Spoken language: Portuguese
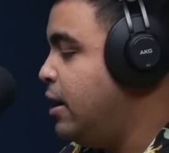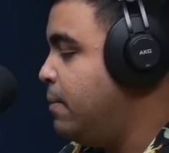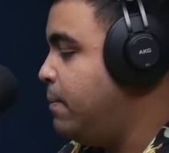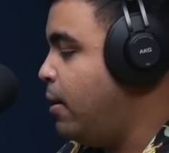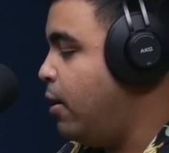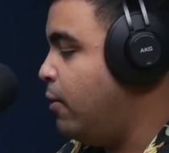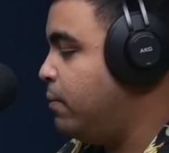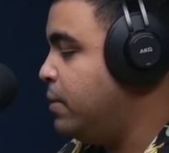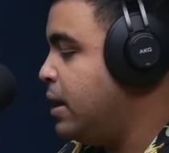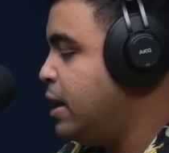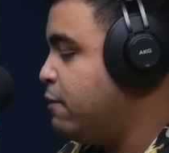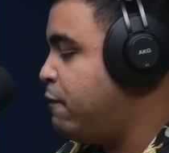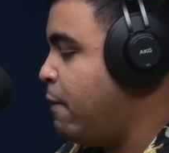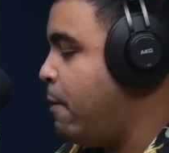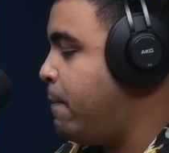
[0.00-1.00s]
Bom,
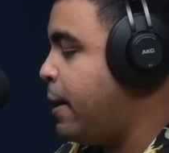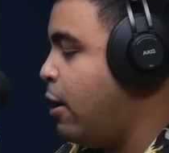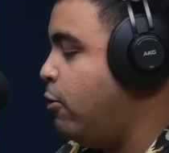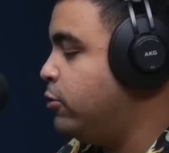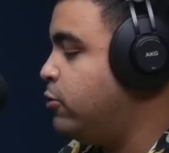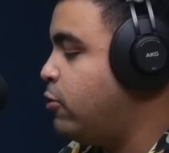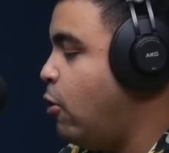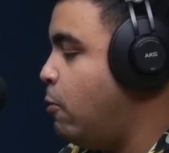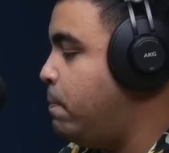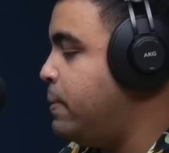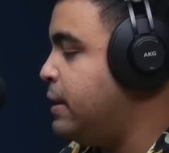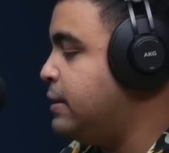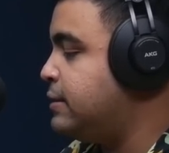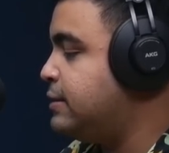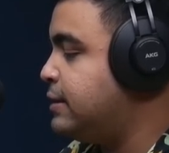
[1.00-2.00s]
vamos pra outro
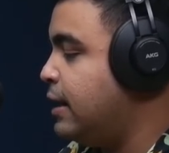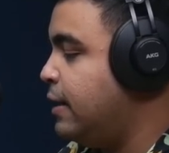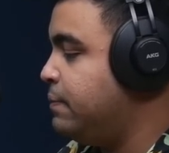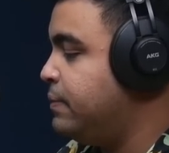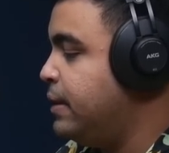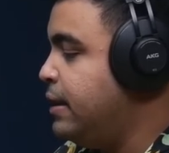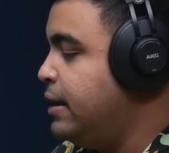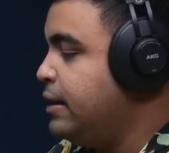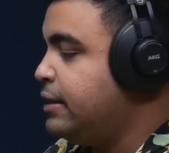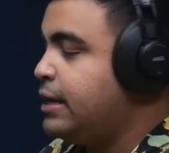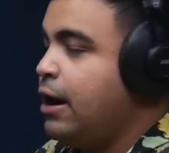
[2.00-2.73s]
golpista? Vamos.